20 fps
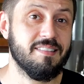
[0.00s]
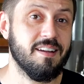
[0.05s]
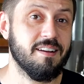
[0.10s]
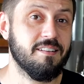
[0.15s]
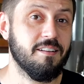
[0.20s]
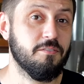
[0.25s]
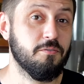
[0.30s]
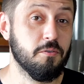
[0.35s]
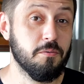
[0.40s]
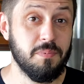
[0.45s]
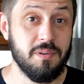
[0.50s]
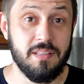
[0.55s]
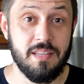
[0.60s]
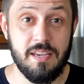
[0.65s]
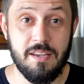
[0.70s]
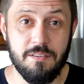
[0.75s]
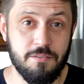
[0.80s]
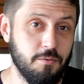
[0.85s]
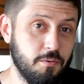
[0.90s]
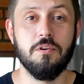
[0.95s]
certa
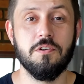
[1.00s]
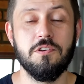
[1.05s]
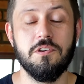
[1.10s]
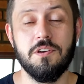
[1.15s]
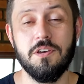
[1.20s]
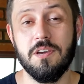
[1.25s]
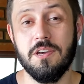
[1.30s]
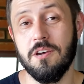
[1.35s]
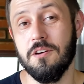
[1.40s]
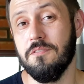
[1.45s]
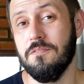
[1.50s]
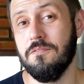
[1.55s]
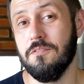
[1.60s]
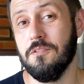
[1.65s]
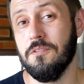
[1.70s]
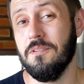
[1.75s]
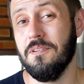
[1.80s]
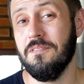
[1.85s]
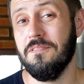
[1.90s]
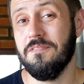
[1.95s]
turbidez, hoje eu
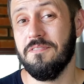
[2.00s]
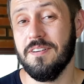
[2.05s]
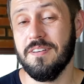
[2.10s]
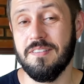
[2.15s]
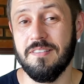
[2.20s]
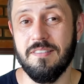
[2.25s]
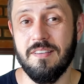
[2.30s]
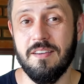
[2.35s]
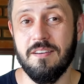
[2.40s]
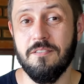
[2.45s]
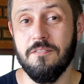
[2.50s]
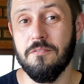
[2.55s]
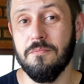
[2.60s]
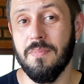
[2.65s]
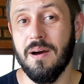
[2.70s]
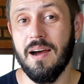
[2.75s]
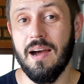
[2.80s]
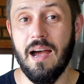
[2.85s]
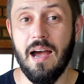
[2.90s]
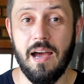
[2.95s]
vou fazer
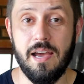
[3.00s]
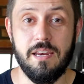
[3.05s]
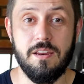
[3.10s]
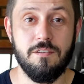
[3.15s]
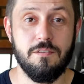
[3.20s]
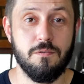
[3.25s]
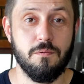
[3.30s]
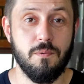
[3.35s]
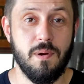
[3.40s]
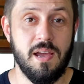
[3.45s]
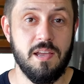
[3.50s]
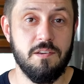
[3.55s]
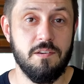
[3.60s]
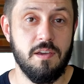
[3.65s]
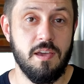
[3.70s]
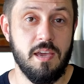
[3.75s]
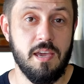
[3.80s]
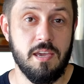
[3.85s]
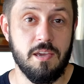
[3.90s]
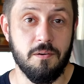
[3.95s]
uma Irish
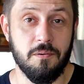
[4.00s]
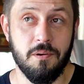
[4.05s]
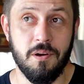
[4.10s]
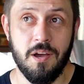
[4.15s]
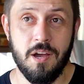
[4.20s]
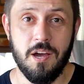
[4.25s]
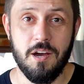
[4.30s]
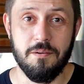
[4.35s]
Red Ale,